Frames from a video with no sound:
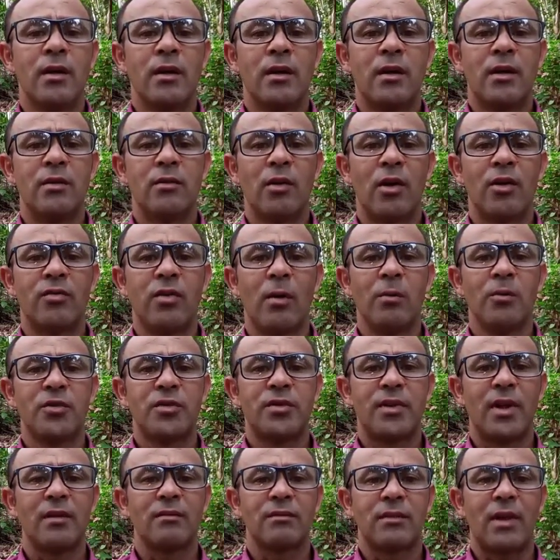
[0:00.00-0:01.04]
que nós
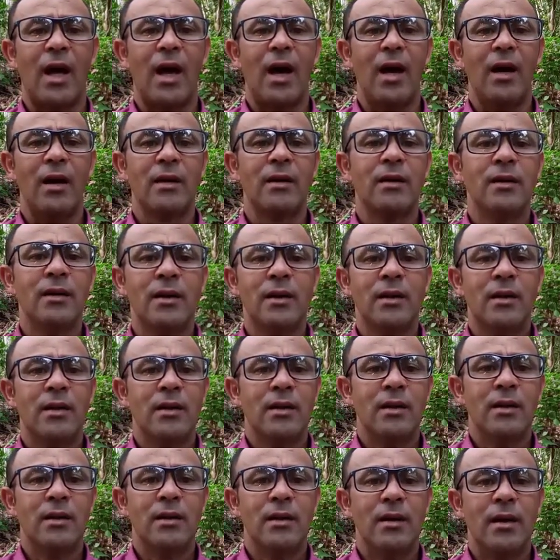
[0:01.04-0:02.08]
vamos tentar
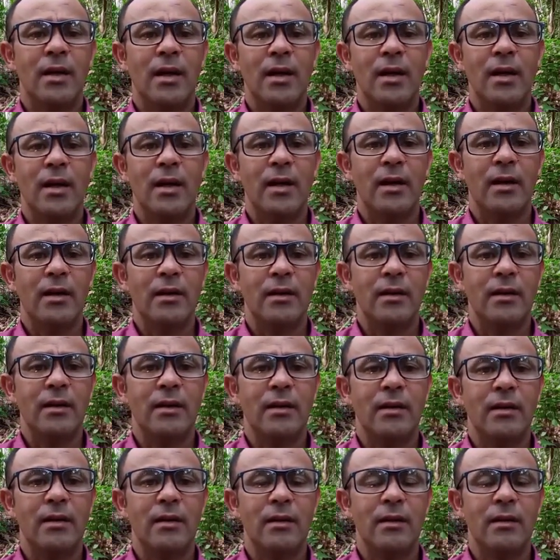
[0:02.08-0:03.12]
é,
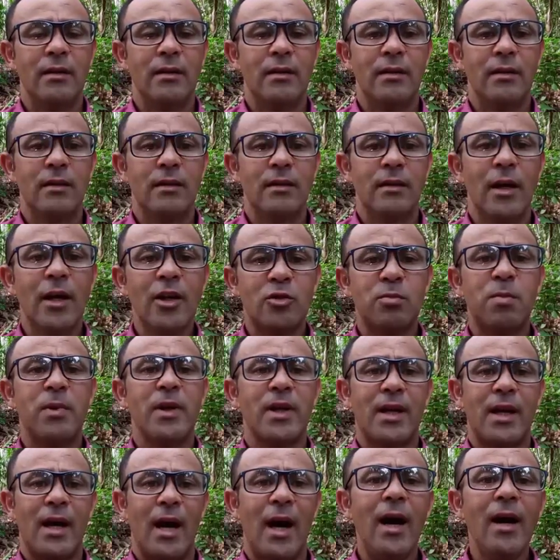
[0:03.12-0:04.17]

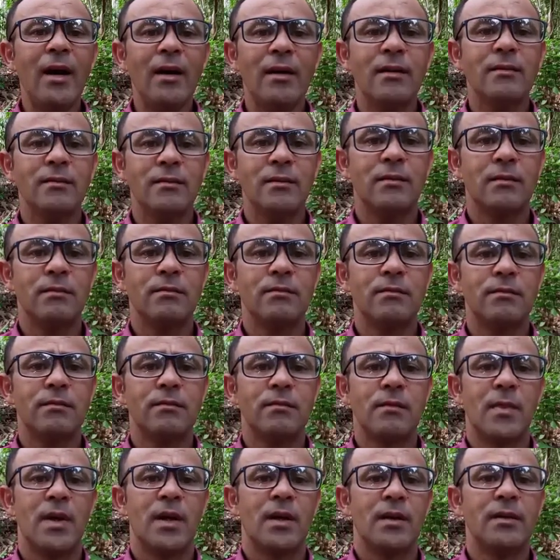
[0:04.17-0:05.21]
explicar
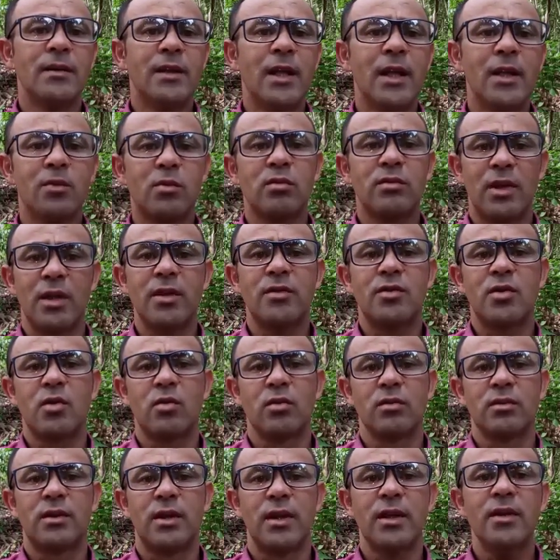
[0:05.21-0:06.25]
dentro deste
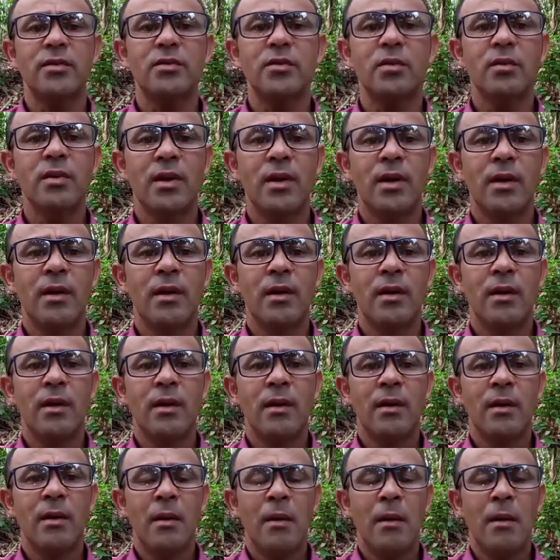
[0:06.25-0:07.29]
contexto,
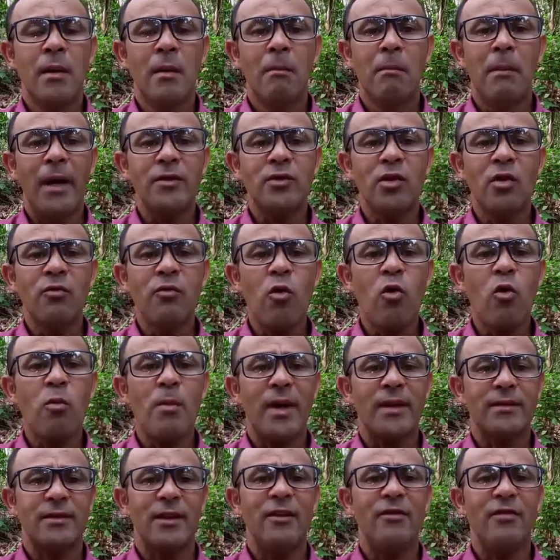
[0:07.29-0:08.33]
mas eu vou
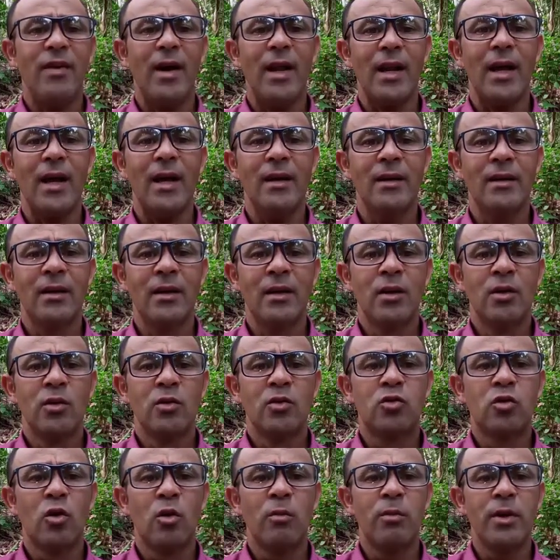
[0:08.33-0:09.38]
começar a falar
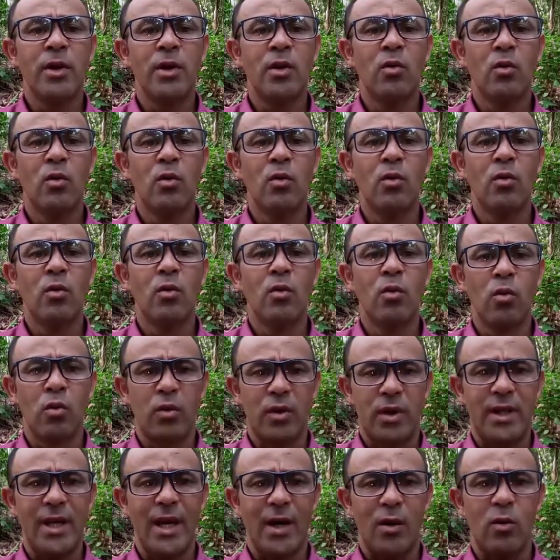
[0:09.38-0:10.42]
sobre o
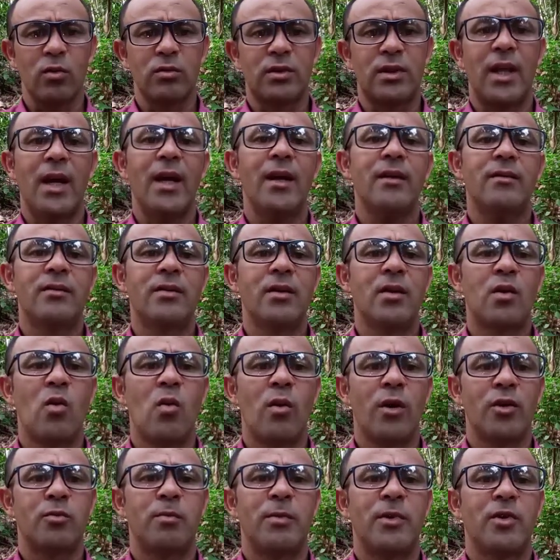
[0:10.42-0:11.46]
que acontece
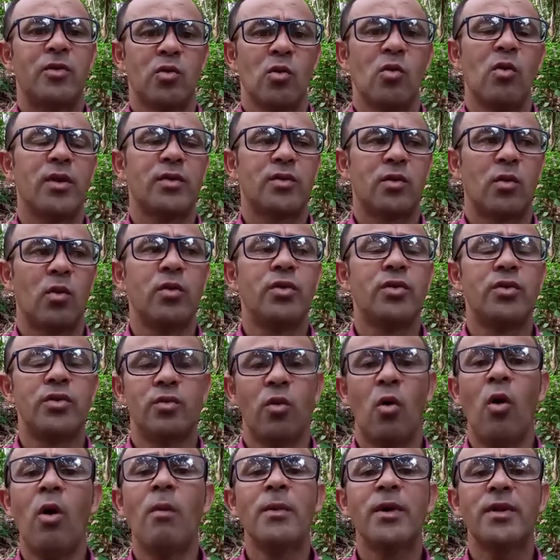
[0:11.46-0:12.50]
com as pessoas, com os
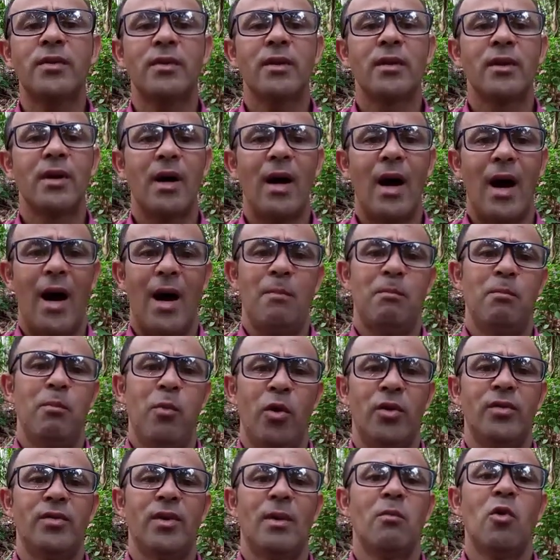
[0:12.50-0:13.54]
homens
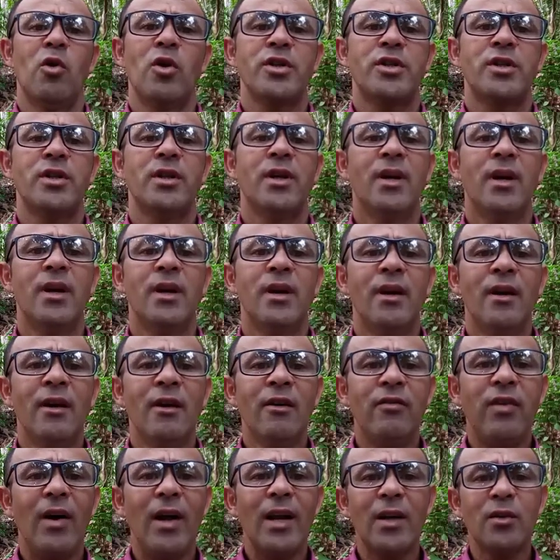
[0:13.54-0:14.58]
após a morte,
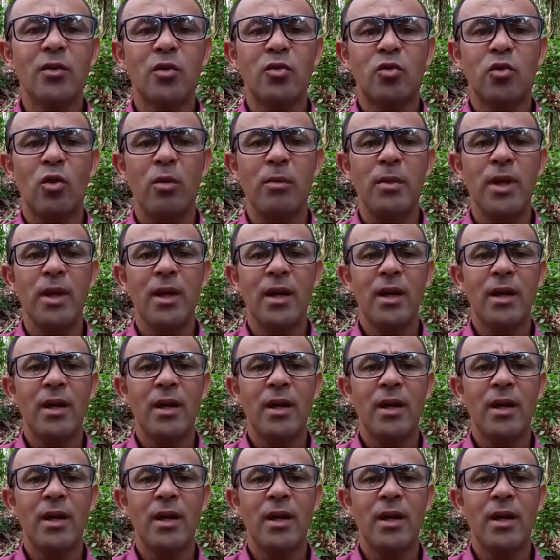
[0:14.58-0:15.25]
falando sobre